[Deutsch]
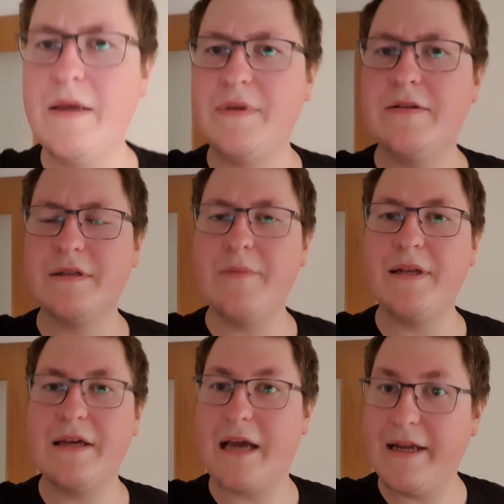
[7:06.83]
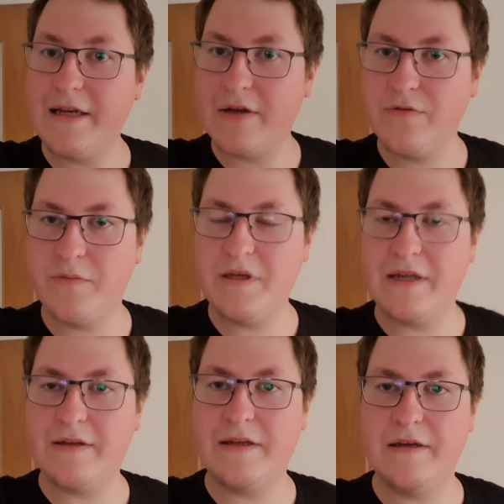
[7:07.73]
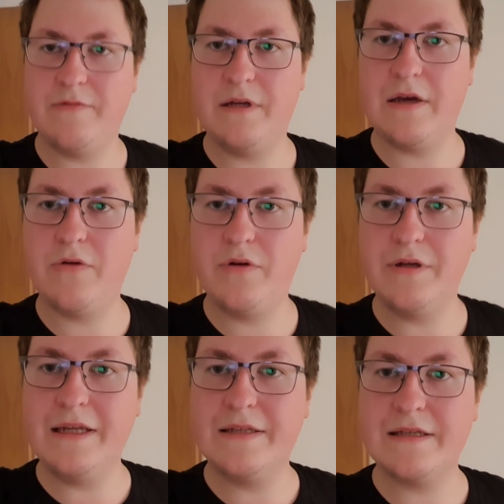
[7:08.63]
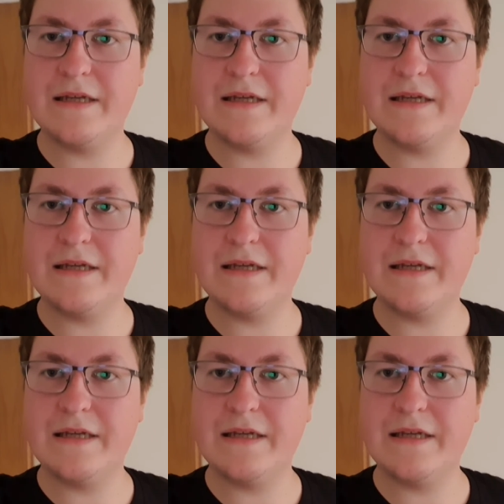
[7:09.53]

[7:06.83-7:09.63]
Beziehungsweise jemand, der keine Ahnung von Bier hat, der wird da auch nichts